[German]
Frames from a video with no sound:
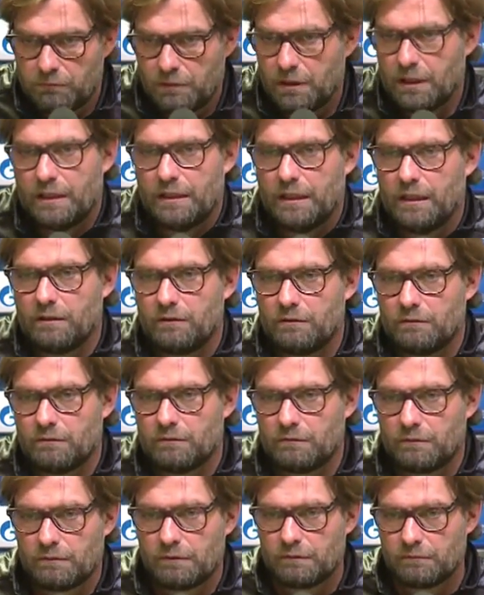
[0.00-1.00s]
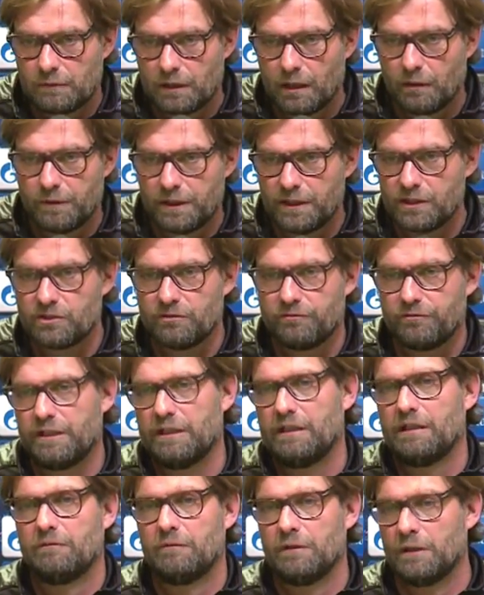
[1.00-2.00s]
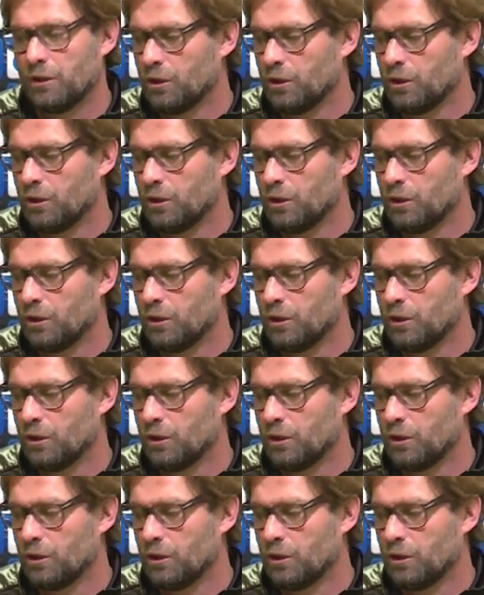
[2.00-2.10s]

Keine Ahnung, ich glaube nicht so viele.